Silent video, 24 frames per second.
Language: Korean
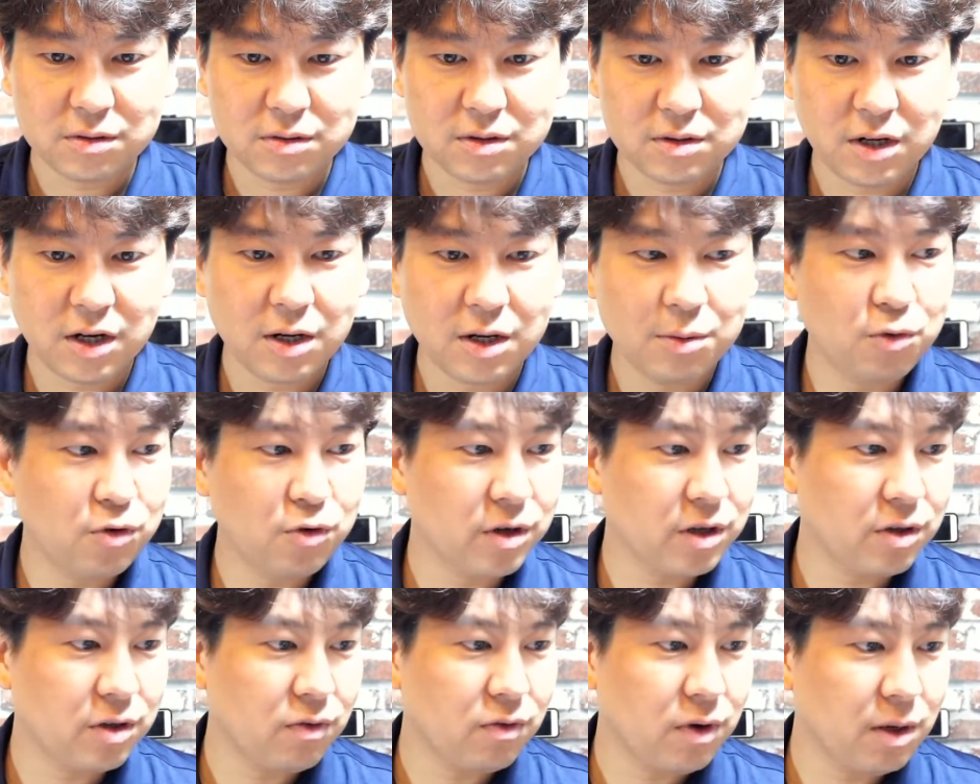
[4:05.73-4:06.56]
제가
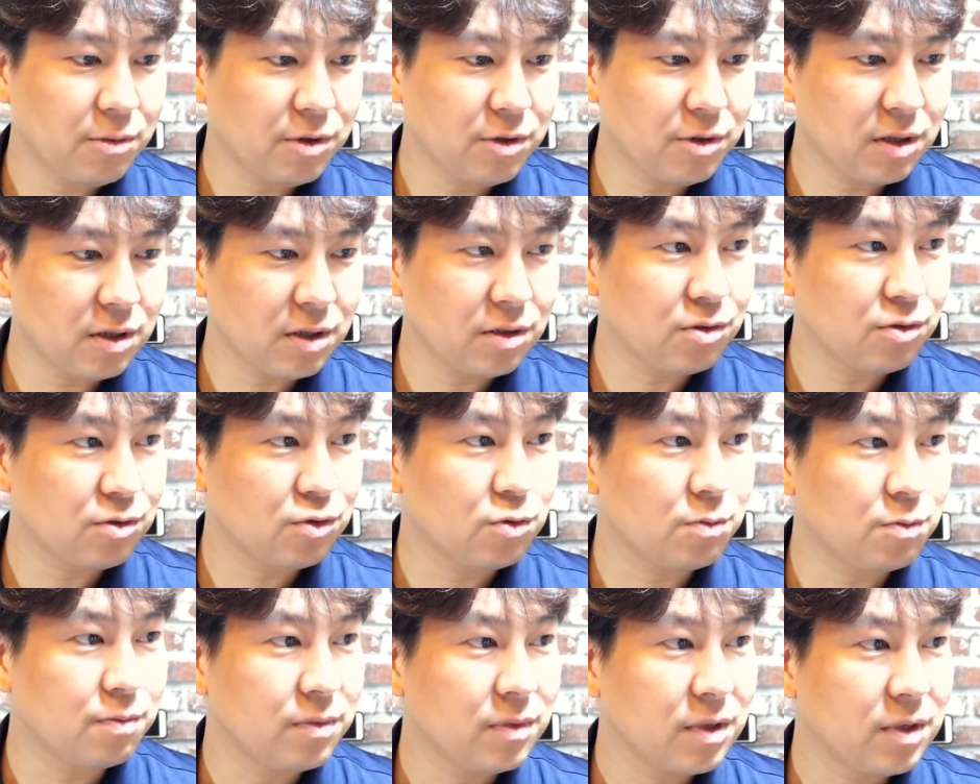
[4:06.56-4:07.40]
보기에는 화면상에서는
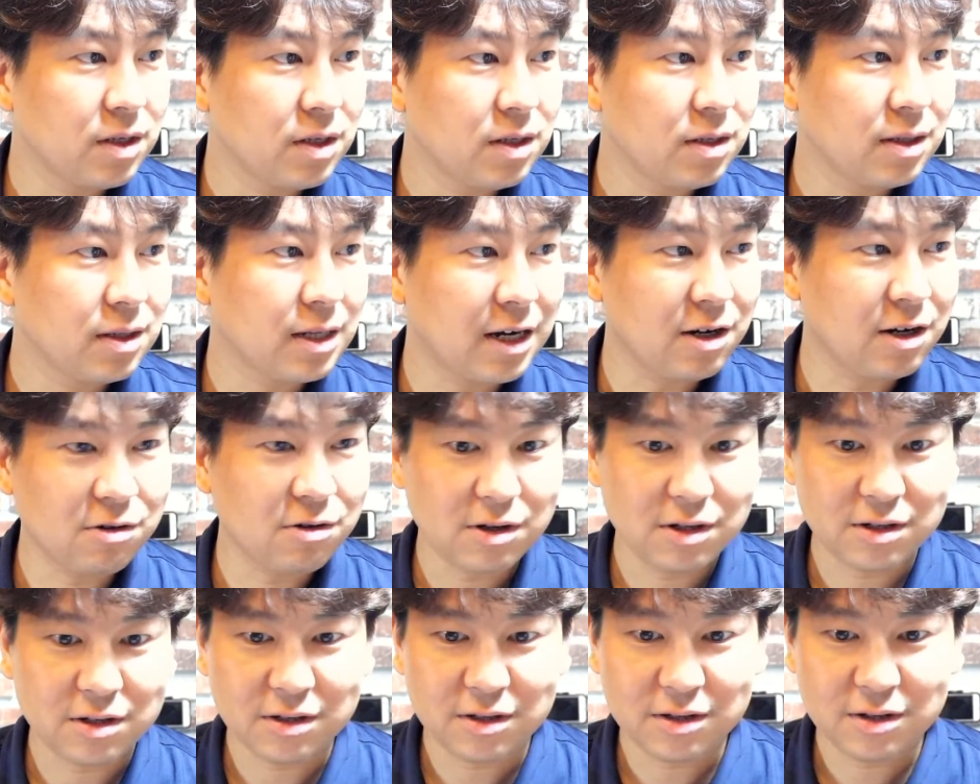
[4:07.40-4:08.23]
좀 나은 것
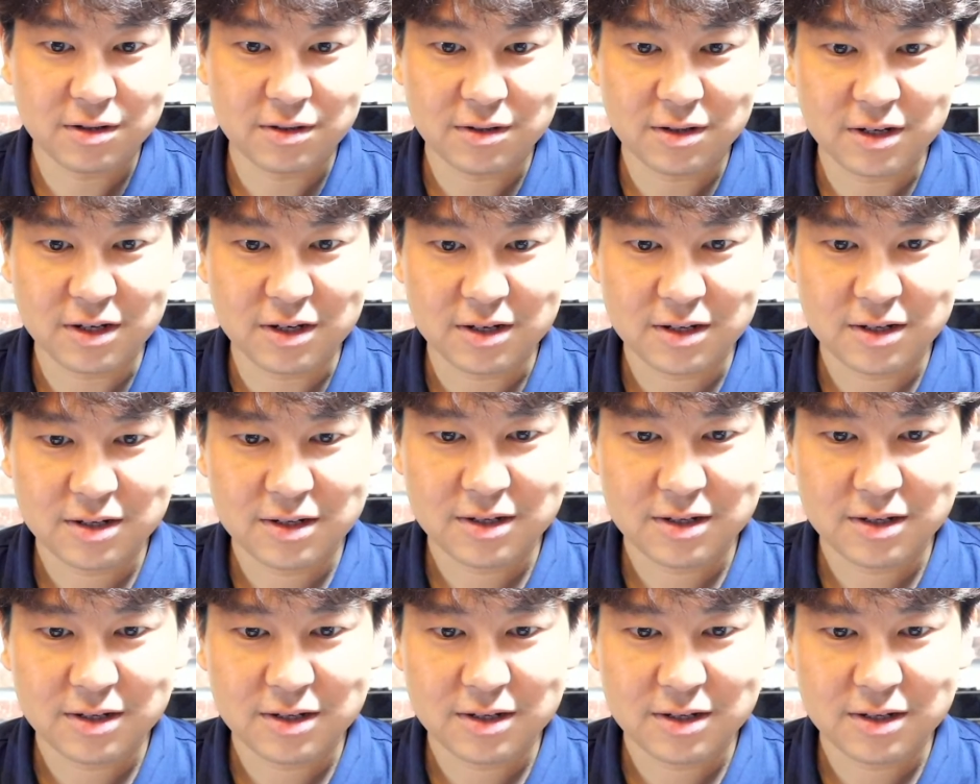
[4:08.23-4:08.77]
같은데요. 네.